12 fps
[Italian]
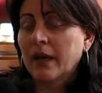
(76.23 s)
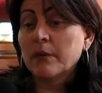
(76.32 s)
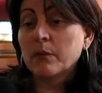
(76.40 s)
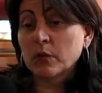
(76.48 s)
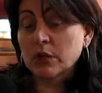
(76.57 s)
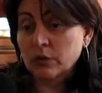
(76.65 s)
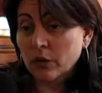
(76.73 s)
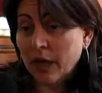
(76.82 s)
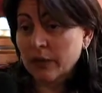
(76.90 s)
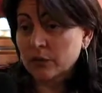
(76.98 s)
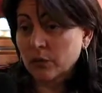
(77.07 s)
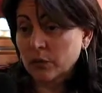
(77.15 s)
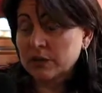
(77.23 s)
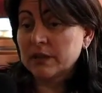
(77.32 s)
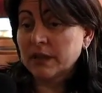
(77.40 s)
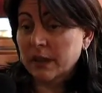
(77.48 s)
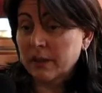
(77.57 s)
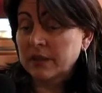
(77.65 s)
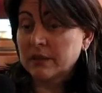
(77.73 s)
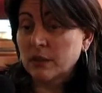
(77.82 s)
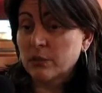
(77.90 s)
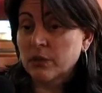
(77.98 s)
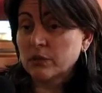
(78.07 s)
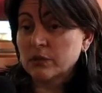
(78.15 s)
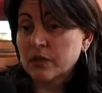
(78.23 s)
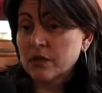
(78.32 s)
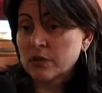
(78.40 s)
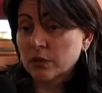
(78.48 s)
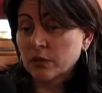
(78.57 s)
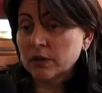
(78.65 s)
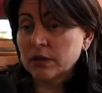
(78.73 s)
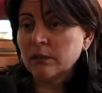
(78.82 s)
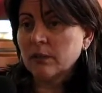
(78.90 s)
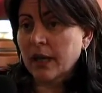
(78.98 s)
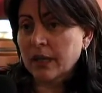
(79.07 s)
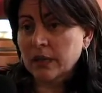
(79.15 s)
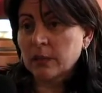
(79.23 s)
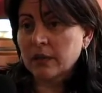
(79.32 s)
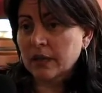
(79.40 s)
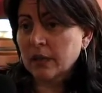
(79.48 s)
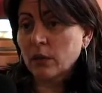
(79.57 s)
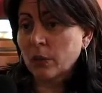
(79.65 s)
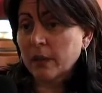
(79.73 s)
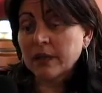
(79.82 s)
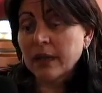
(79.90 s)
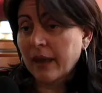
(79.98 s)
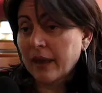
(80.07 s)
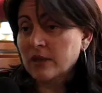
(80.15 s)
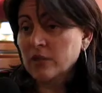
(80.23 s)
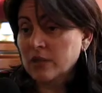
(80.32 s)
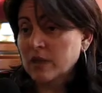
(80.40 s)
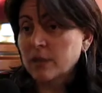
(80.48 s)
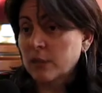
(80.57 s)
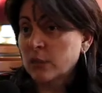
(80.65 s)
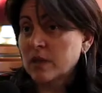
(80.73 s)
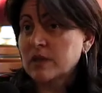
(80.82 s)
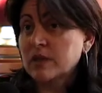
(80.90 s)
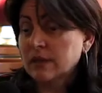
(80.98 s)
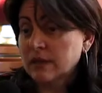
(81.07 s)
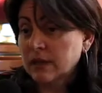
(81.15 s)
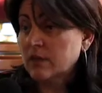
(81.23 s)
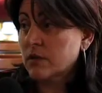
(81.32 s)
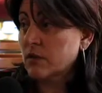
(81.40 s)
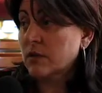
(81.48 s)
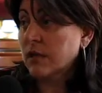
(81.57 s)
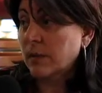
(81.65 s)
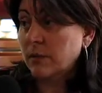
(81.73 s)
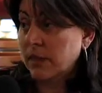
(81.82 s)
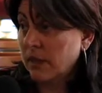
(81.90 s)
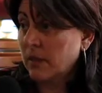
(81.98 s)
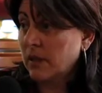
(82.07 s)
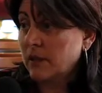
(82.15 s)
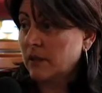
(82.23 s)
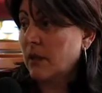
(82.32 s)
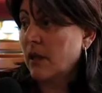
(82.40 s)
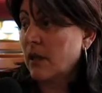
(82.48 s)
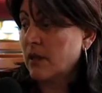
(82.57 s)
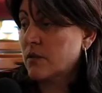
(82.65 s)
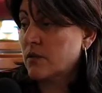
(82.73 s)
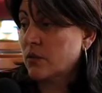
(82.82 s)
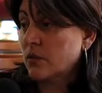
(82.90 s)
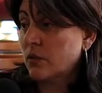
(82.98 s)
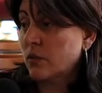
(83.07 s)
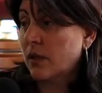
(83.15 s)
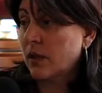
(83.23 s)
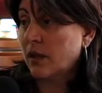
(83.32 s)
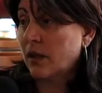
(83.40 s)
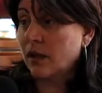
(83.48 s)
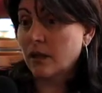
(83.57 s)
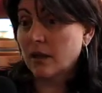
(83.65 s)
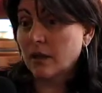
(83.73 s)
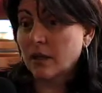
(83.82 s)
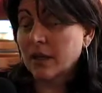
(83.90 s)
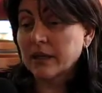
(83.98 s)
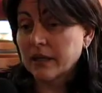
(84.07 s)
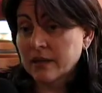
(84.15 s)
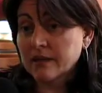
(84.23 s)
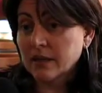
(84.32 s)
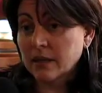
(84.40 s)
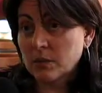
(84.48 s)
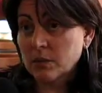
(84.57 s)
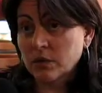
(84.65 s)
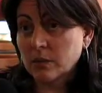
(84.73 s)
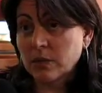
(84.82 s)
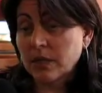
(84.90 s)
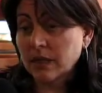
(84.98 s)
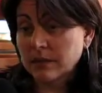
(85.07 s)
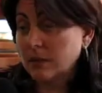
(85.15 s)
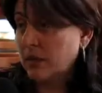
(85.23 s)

monitorando quotidianamente le prenotazioni, anche perché le compagnie aeree sono sempre più restrittive sui time limit e sulla richiesta di emissione di biglietti